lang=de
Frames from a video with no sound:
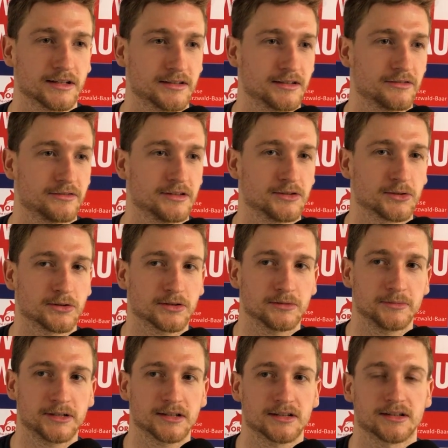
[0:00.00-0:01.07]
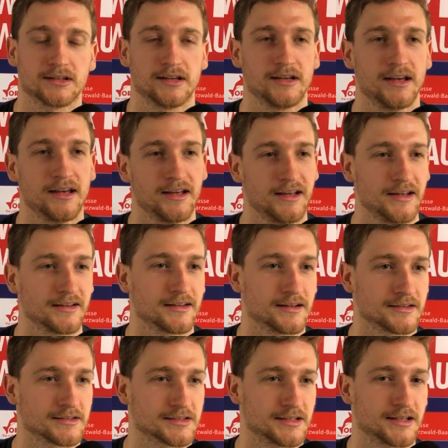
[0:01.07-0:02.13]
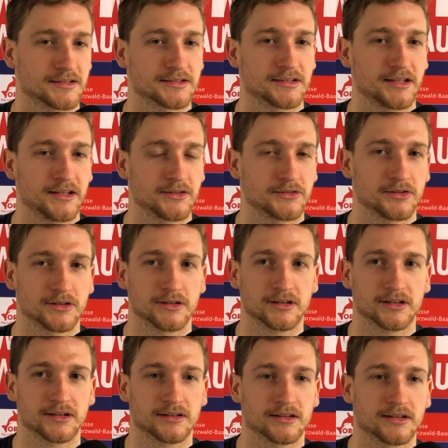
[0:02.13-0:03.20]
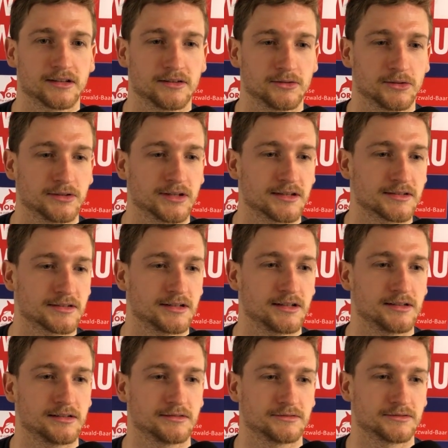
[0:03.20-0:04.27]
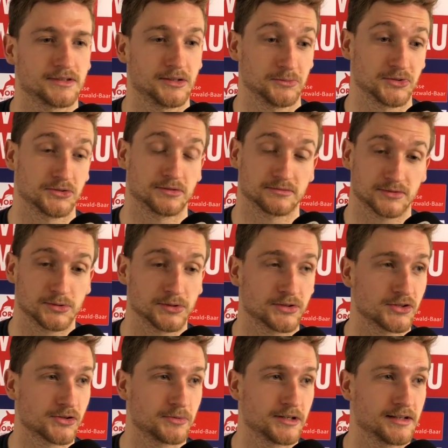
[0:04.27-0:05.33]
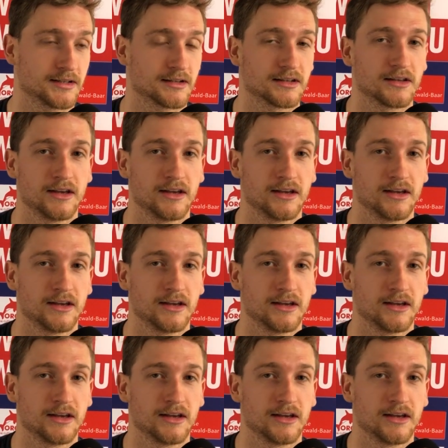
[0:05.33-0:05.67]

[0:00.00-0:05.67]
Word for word: richtig viel Druck gemacht, dann das erste Gegentor gekriegt in Unterzahl, haben sie gut gespielt.